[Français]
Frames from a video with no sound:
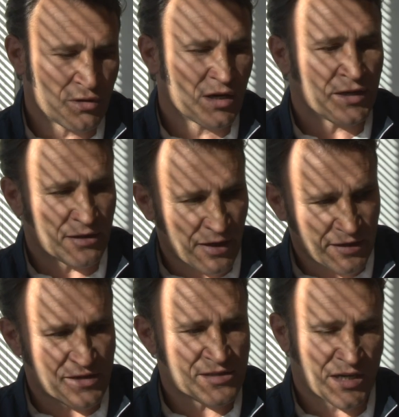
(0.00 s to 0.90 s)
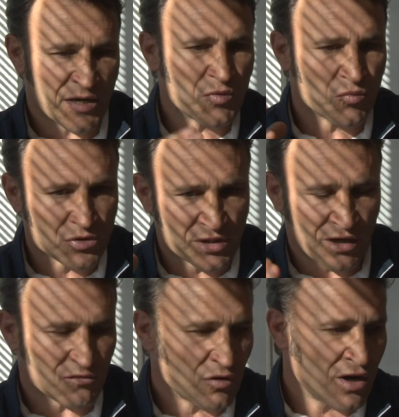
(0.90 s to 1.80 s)
aller dans les extrêmes, monter
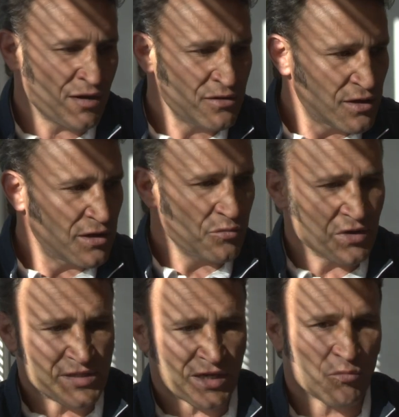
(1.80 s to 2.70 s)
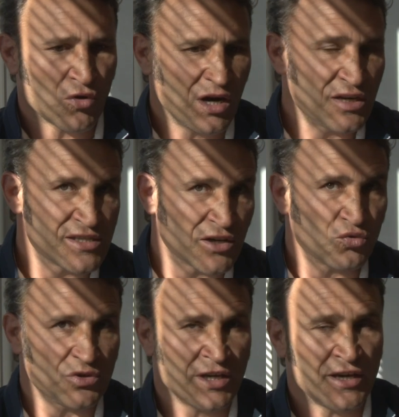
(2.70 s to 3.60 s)
la voix, baisser la voix, les
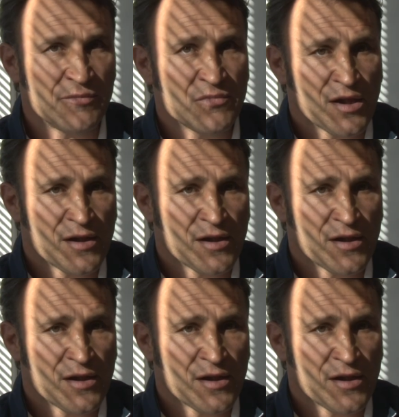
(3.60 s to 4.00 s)
écouter,